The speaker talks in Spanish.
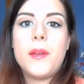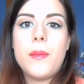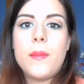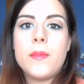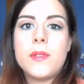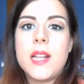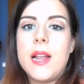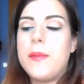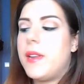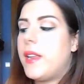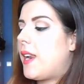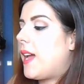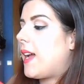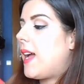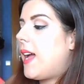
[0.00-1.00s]
vemos al abrir
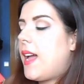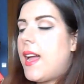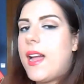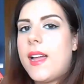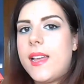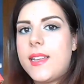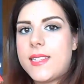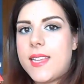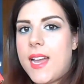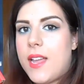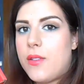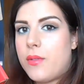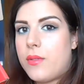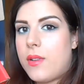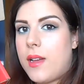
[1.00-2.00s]
la caja es que
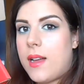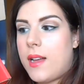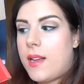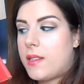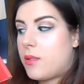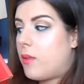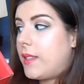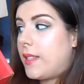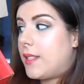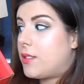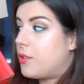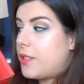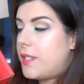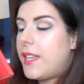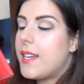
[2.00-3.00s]
hay unas cuantas
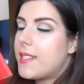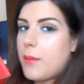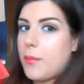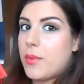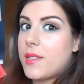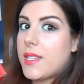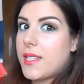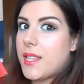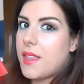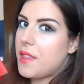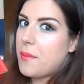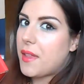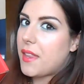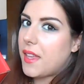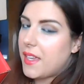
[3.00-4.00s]
cosillas ahí puestas
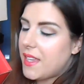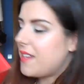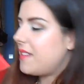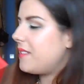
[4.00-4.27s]
encima de ella.